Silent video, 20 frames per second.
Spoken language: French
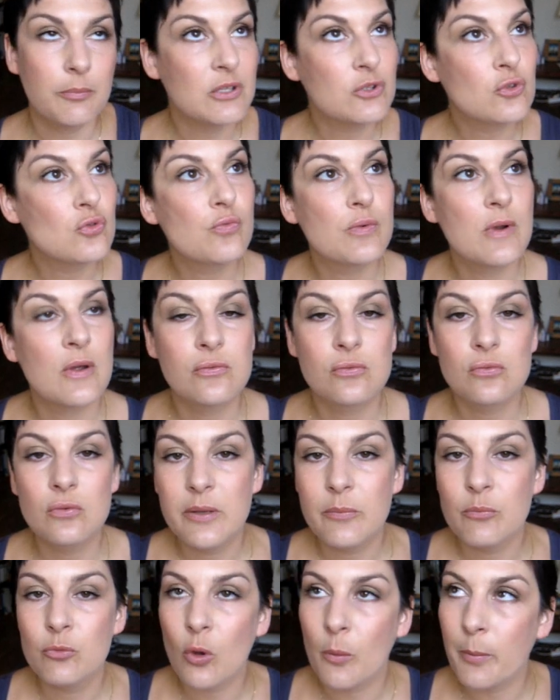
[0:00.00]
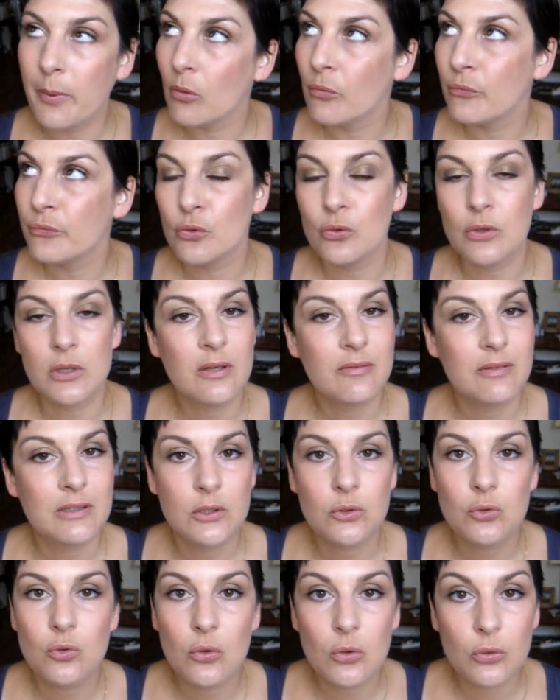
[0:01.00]
mètres sous plafond, les murs peints en violet avec
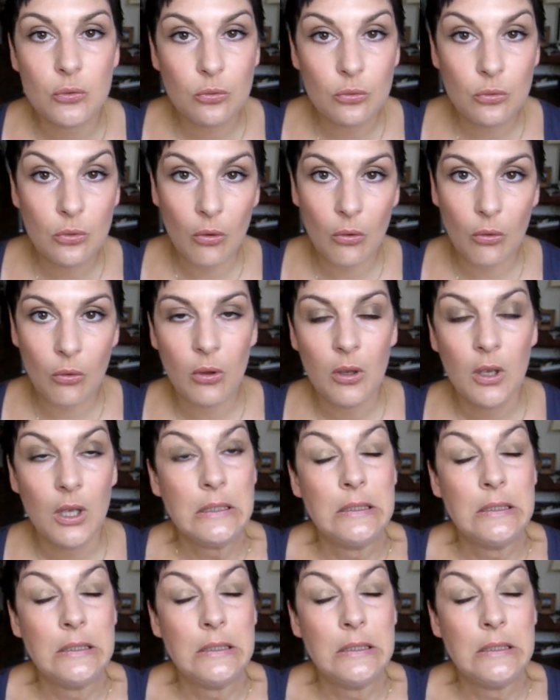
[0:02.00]
des dorures,